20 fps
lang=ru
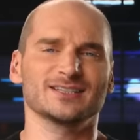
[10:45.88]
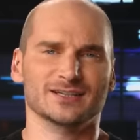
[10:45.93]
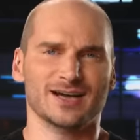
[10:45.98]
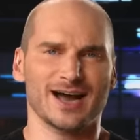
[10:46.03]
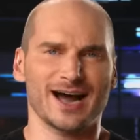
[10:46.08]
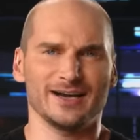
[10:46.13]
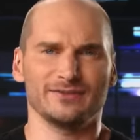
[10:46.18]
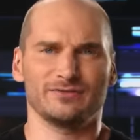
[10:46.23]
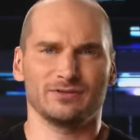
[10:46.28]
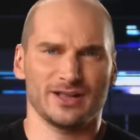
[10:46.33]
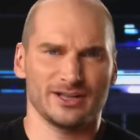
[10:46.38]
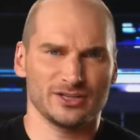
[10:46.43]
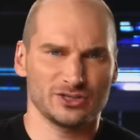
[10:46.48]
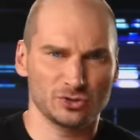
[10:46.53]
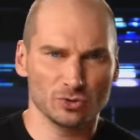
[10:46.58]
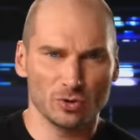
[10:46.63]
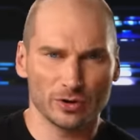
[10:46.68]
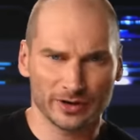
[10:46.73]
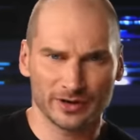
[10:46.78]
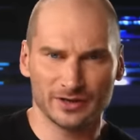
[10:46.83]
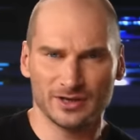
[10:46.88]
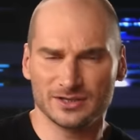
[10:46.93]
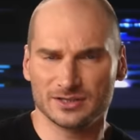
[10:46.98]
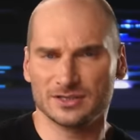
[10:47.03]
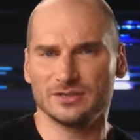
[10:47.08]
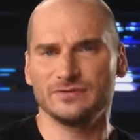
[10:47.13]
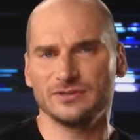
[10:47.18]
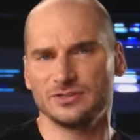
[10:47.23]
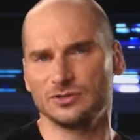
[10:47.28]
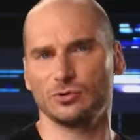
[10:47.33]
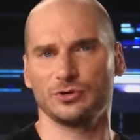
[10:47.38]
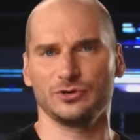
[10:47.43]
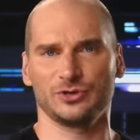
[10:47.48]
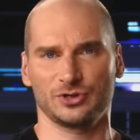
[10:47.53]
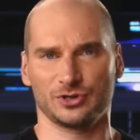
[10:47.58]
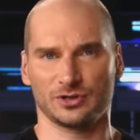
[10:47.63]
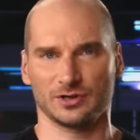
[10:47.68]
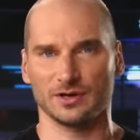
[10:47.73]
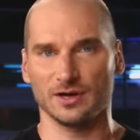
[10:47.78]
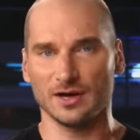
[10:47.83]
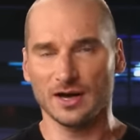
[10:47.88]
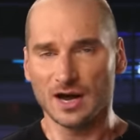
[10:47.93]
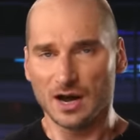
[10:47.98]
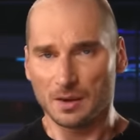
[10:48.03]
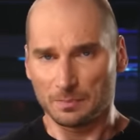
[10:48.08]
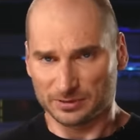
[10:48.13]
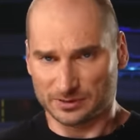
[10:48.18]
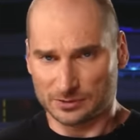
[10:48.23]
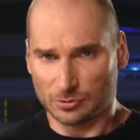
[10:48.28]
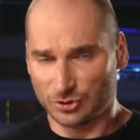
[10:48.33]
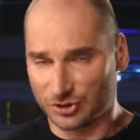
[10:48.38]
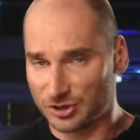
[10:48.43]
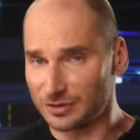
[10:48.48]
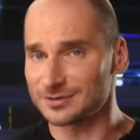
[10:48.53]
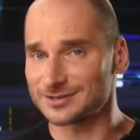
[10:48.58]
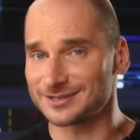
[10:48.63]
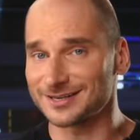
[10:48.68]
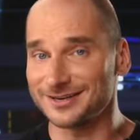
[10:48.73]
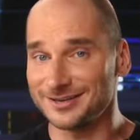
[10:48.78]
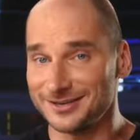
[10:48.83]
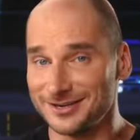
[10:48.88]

искали волонтеры и телевизионщики. Подключился